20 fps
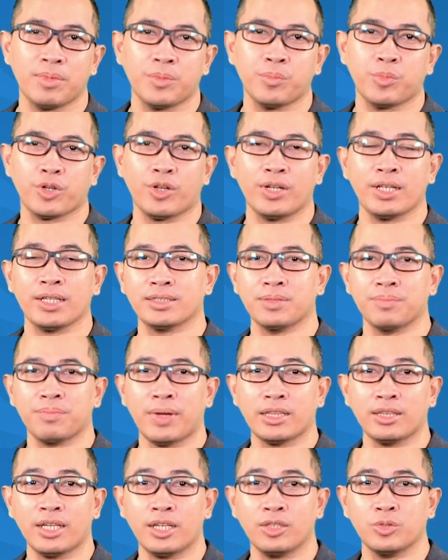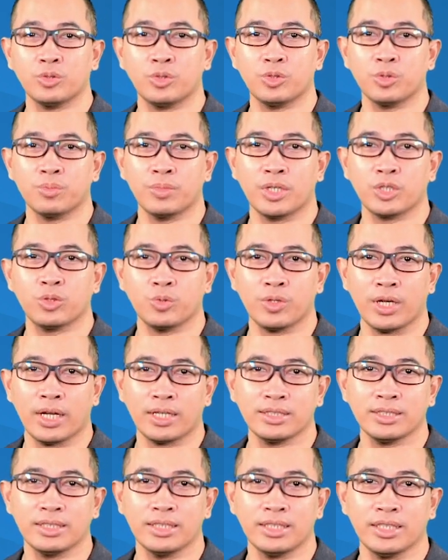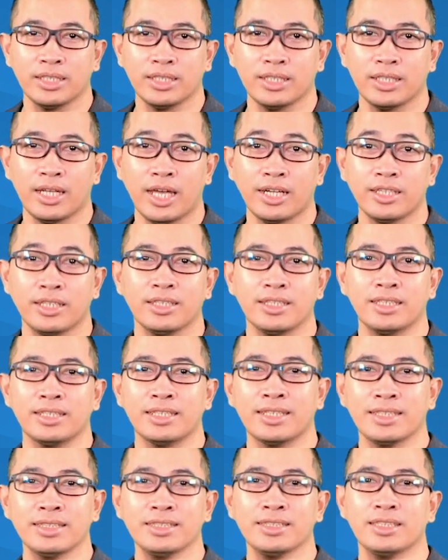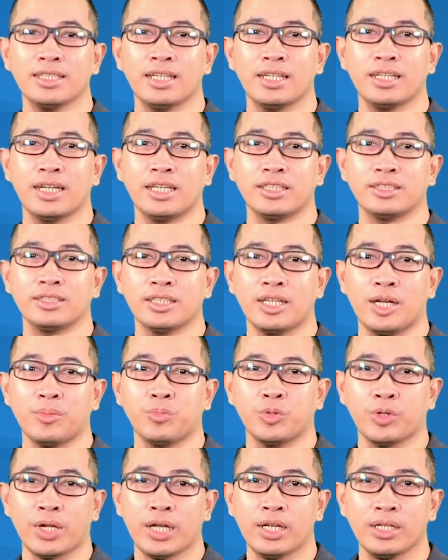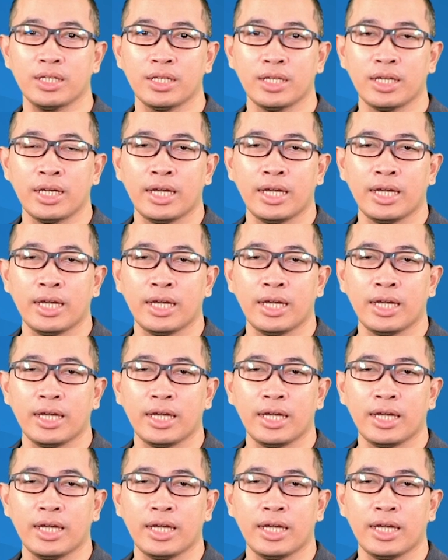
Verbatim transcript: memperoleh kesempatan untuk bertugas di London, Inggris dan Singapura,